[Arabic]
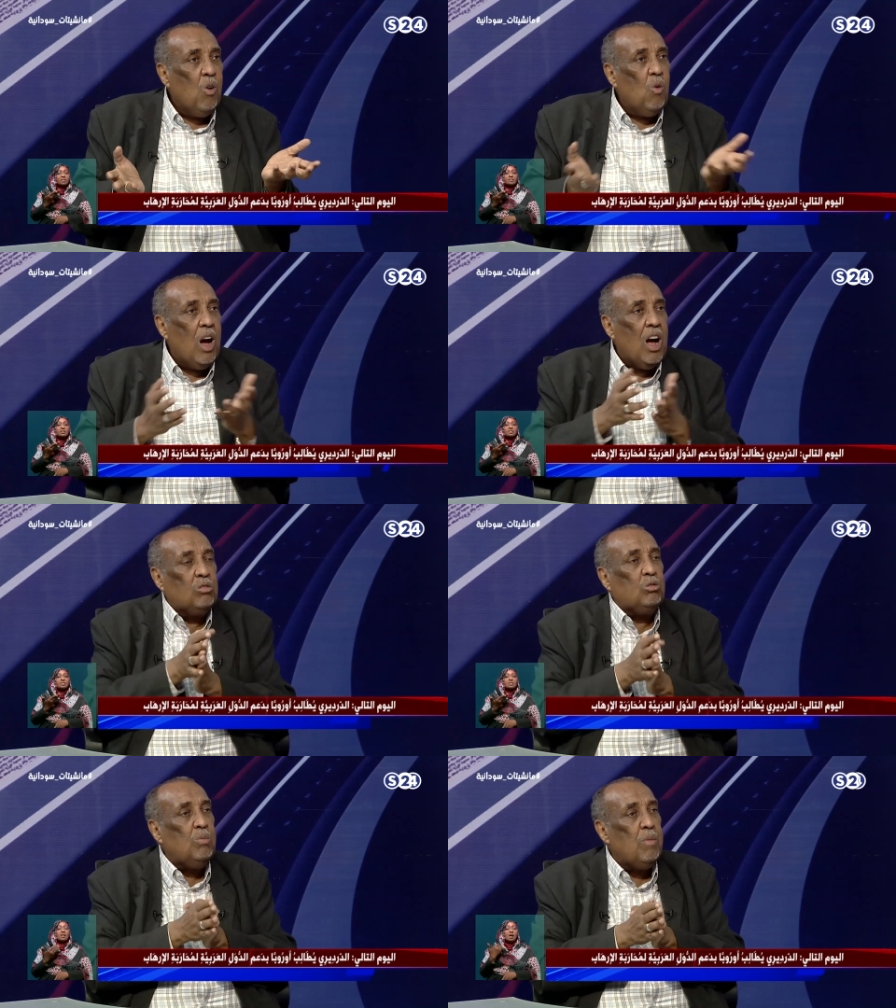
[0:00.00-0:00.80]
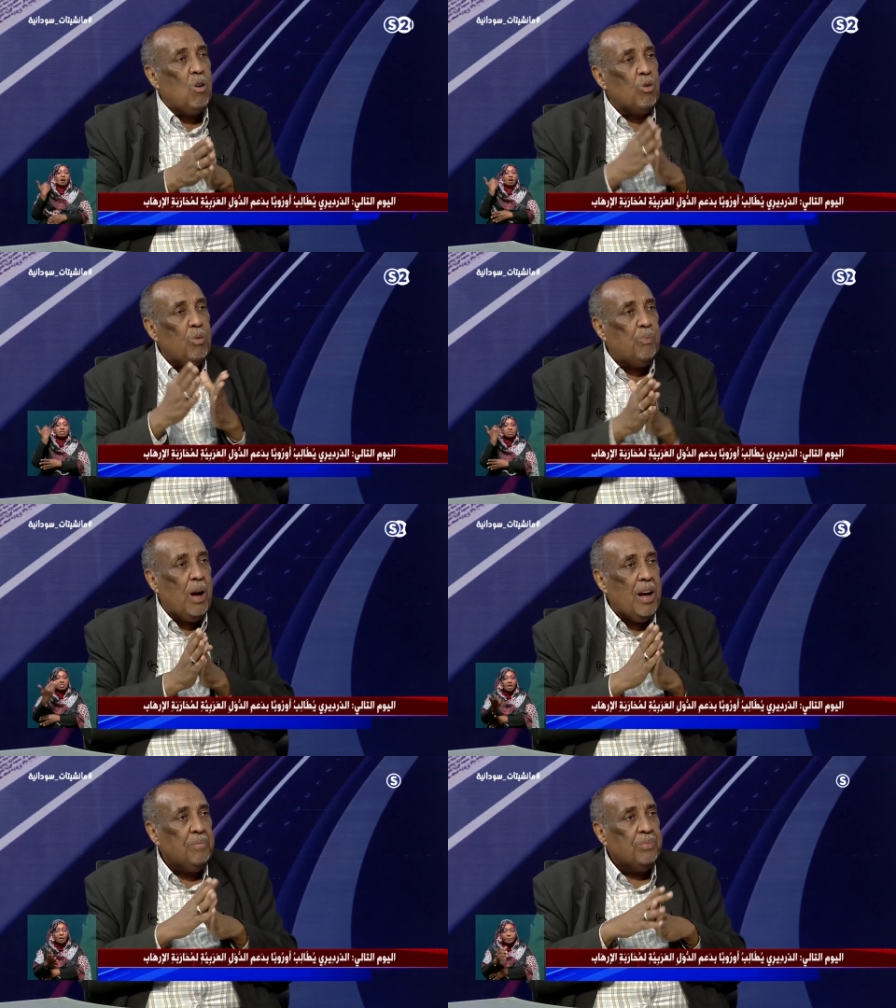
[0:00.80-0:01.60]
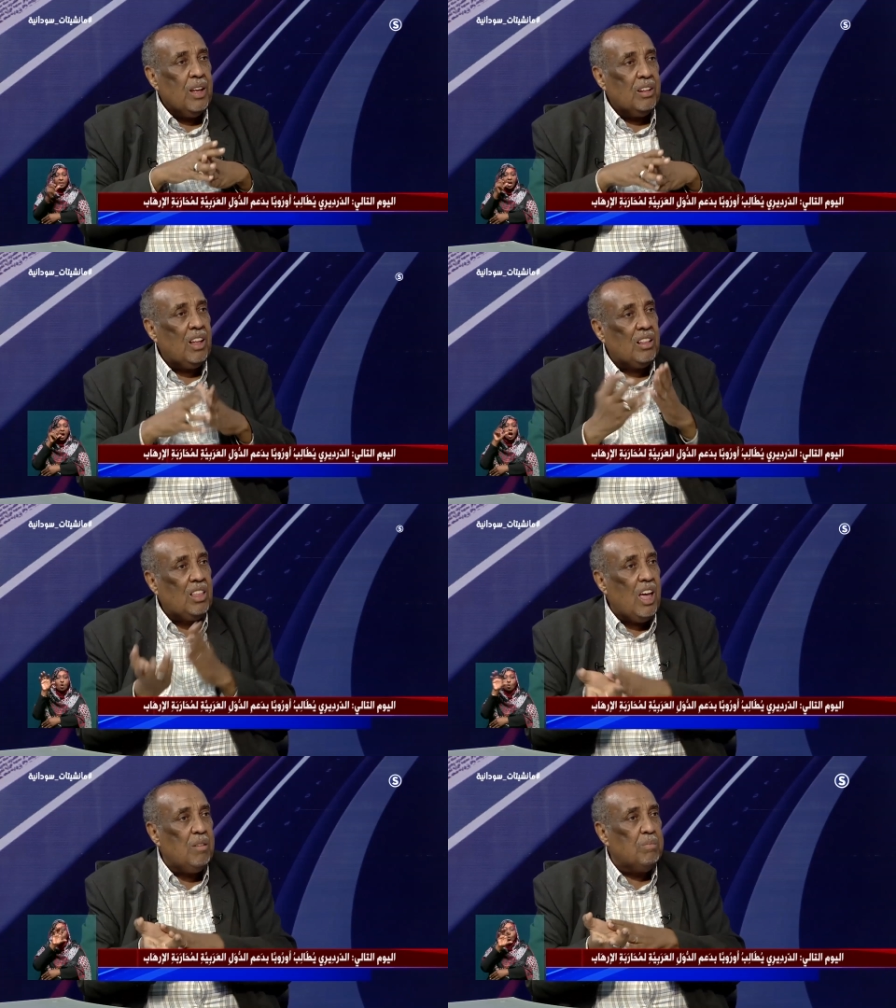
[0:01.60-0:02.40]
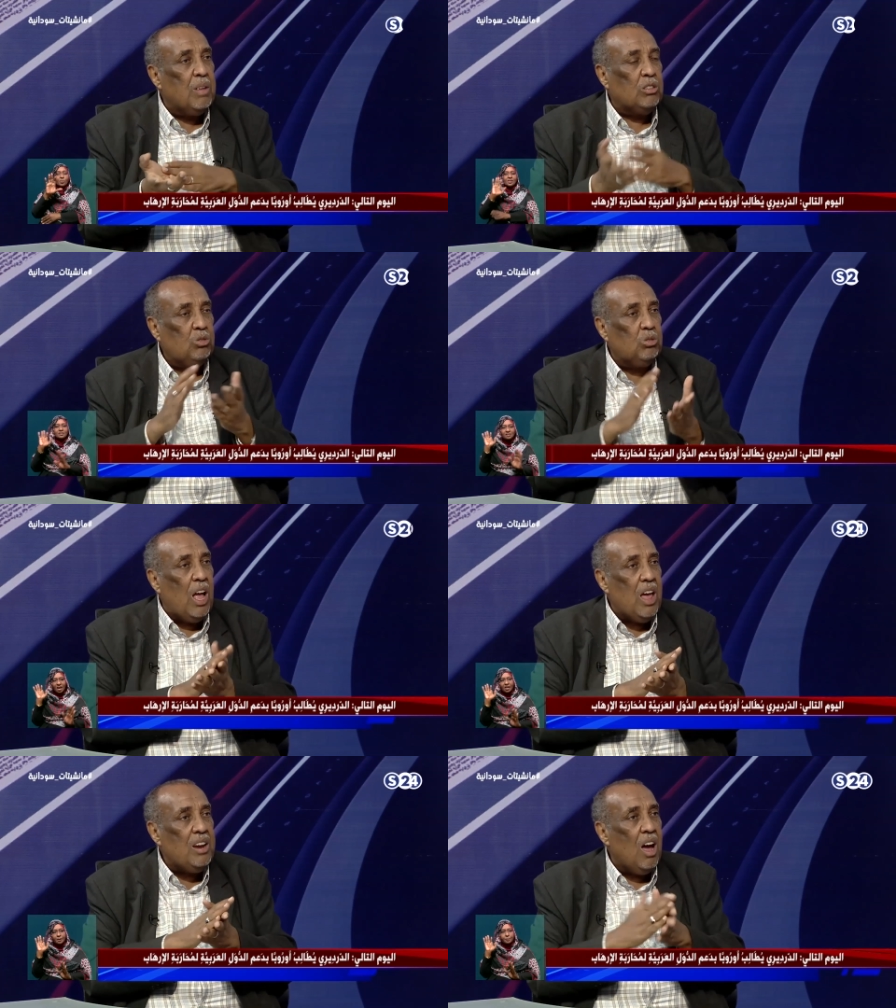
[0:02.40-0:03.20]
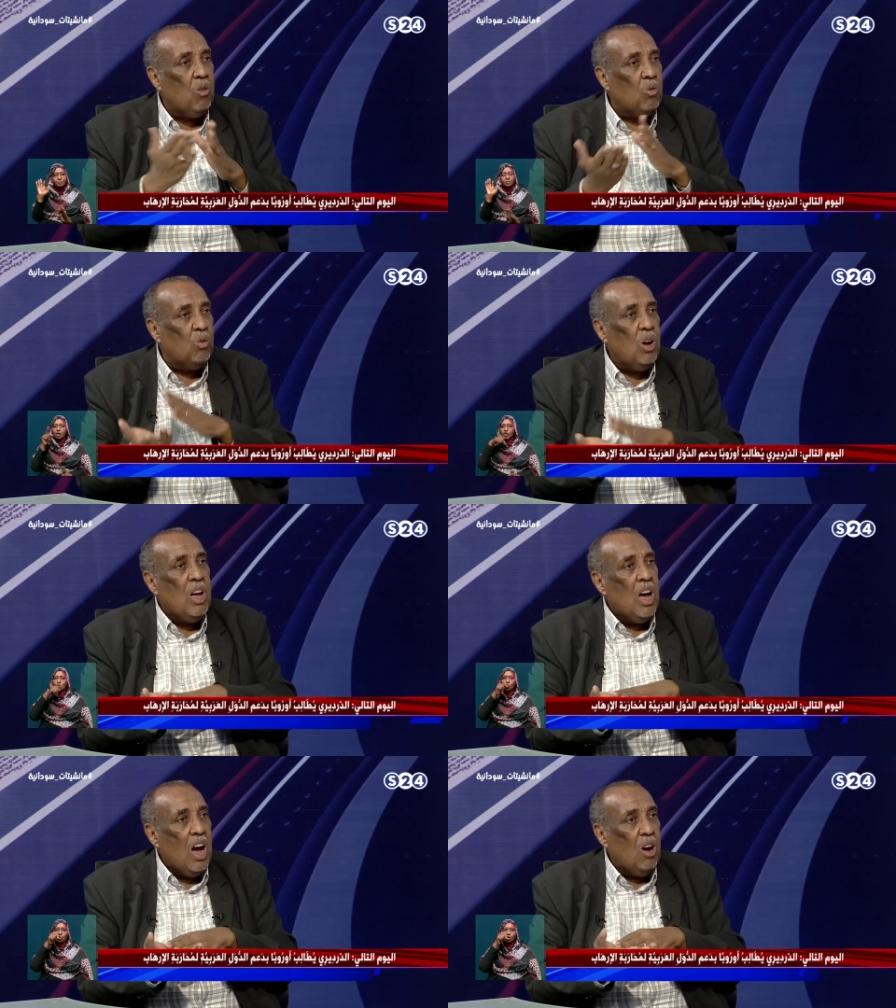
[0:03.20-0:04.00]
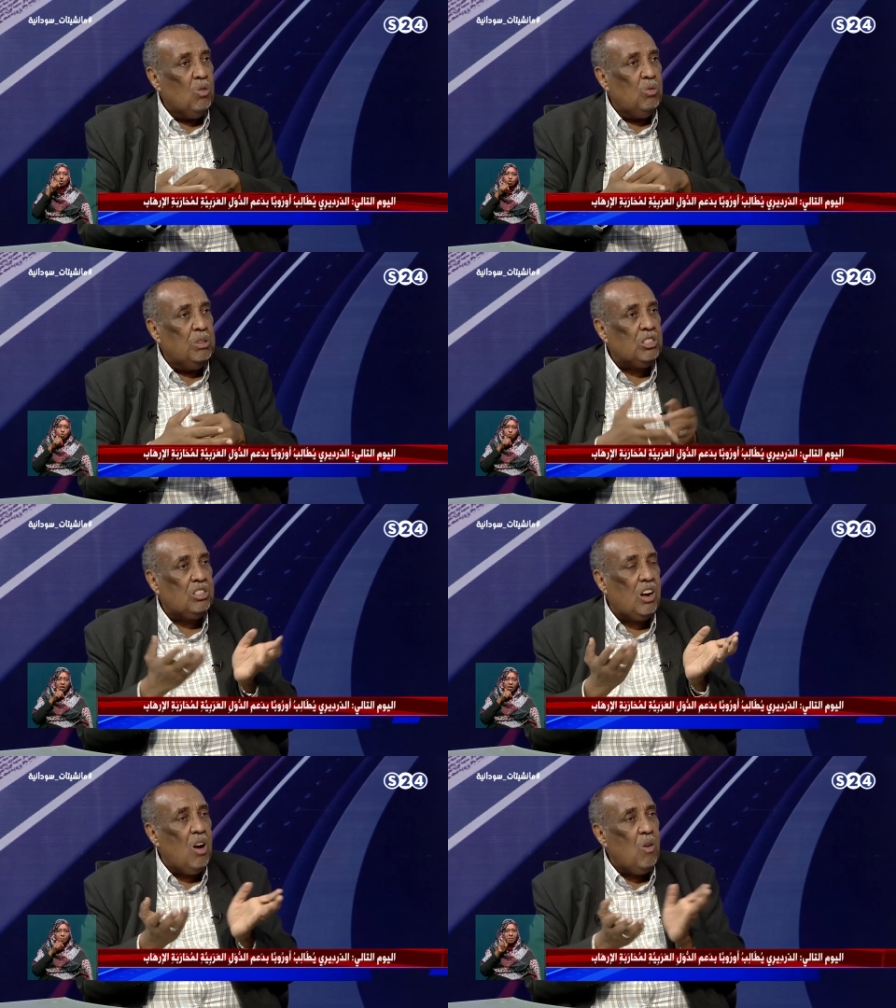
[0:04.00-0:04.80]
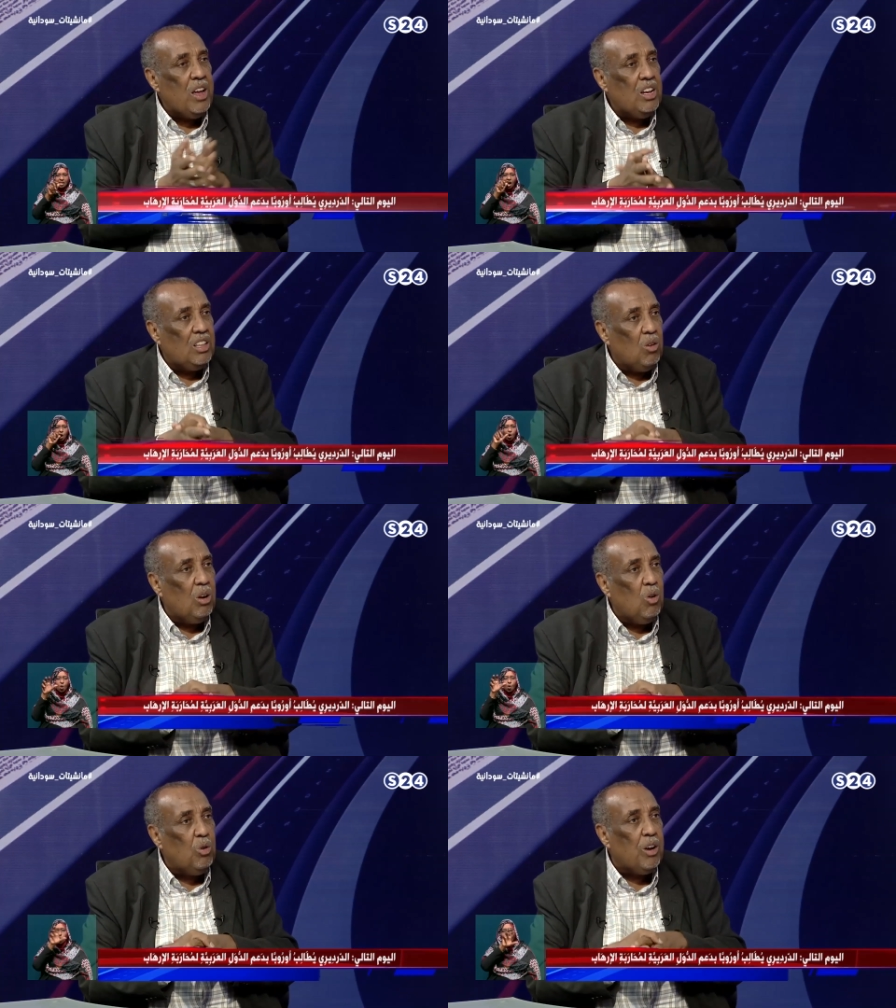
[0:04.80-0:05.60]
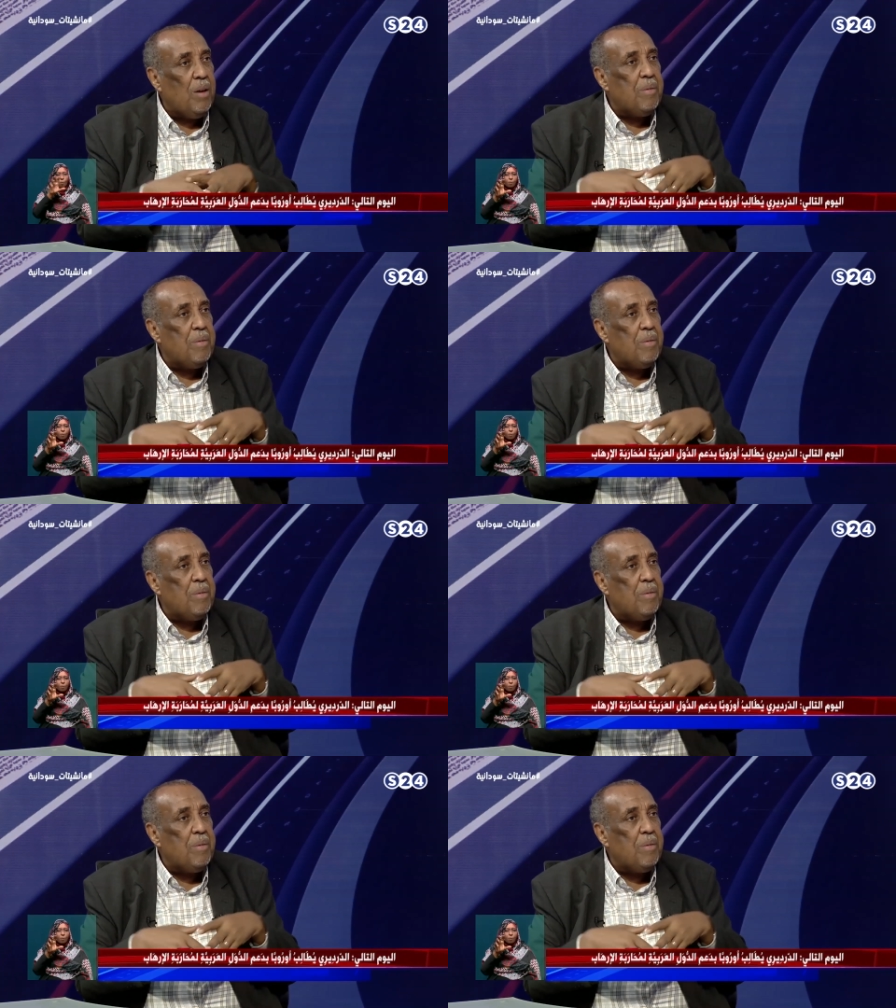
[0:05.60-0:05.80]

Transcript: وثم أوروبا تتهم السودان أو أو مصر أو أي دولة أخرى